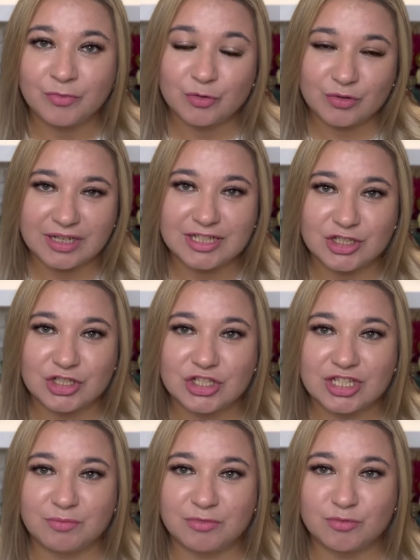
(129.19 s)
Ну, конечно
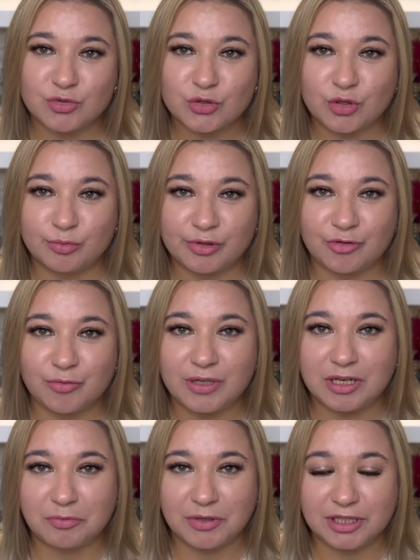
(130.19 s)
же, именно мужской
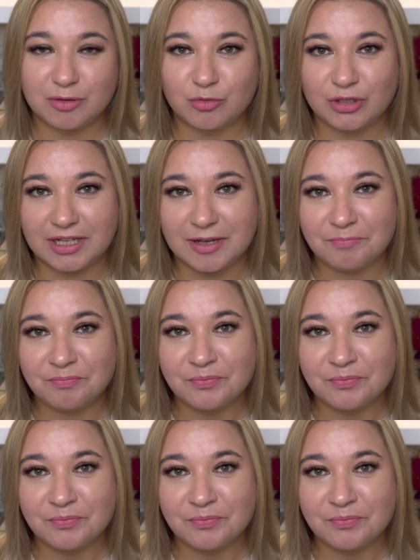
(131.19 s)
парфюмерии, поэтому я